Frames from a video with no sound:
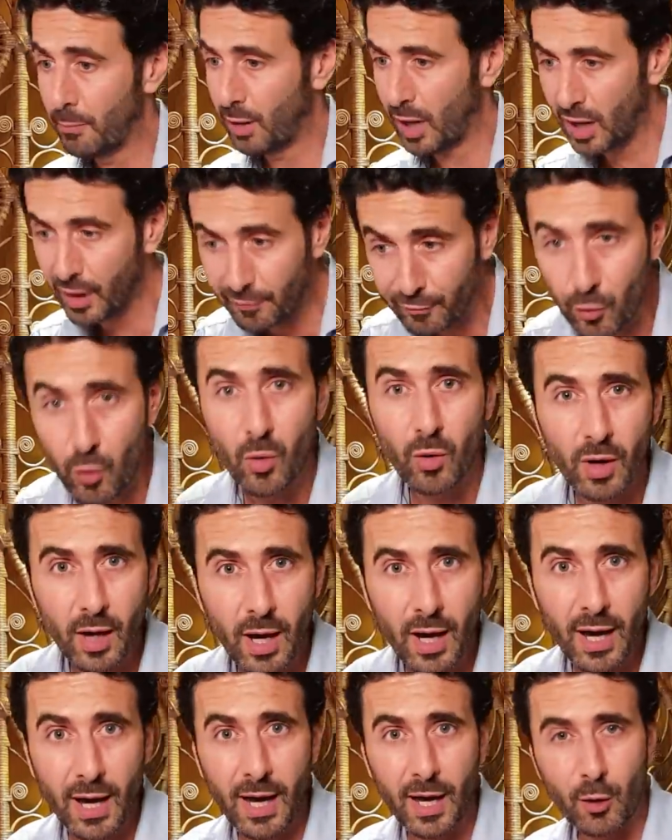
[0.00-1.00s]
Bravo
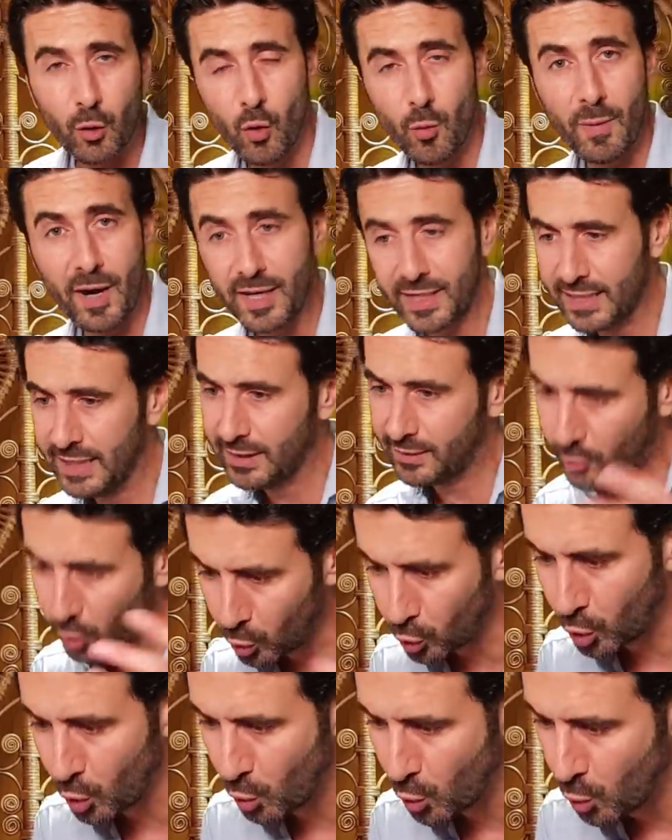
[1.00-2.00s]
à Akuman qui
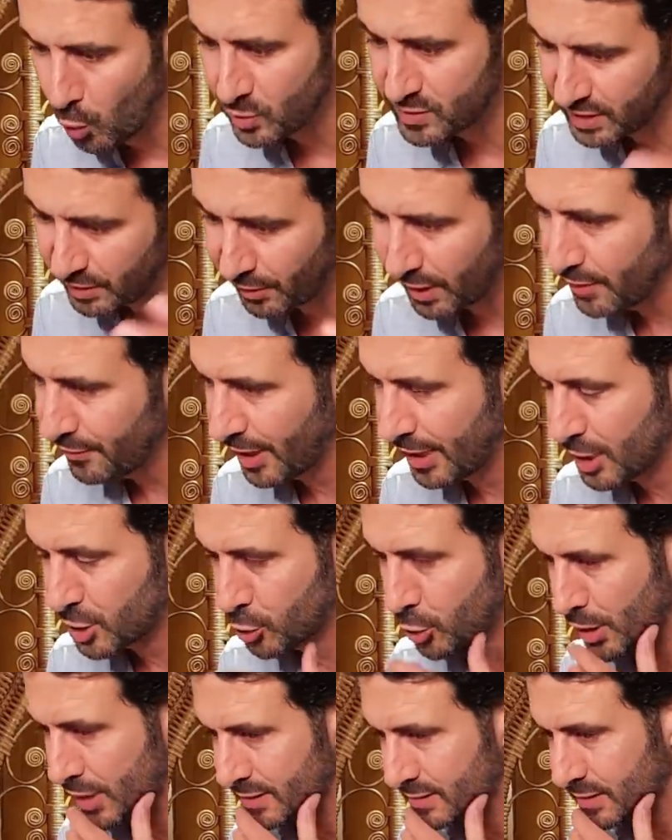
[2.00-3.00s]
tente le coup, c'est vrai, avec la
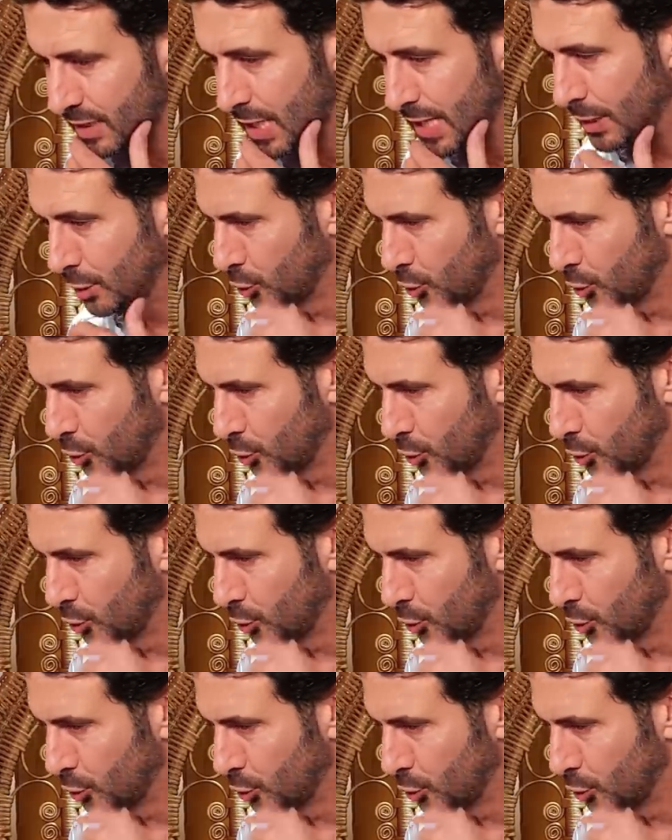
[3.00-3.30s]
jeunesse.